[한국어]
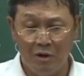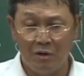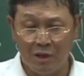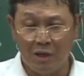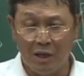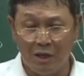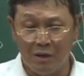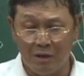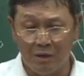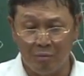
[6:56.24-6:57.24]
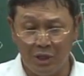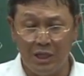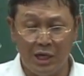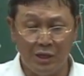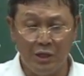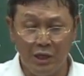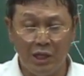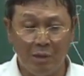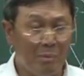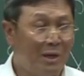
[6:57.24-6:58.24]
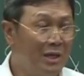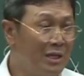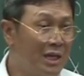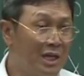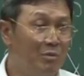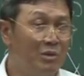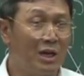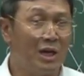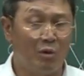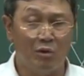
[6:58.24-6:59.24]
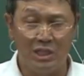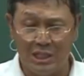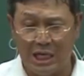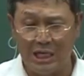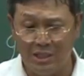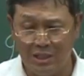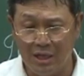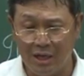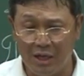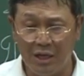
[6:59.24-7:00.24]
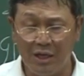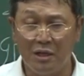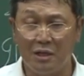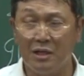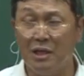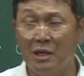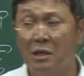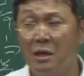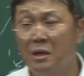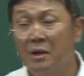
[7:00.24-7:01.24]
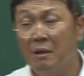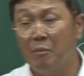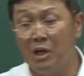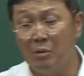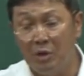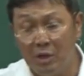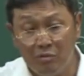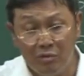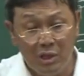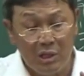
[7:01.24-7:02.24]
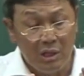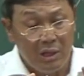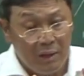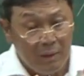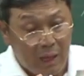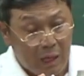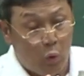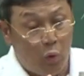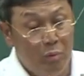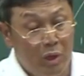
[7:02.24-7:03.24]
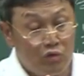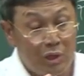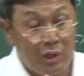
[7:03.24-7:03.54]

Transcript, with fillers: 그렇게 뭐 일하는 일 때문에 만나는 사람이다 하고 잘 지내라. 이런 것들이 뭐냐면 여러분이 딱 그 명조의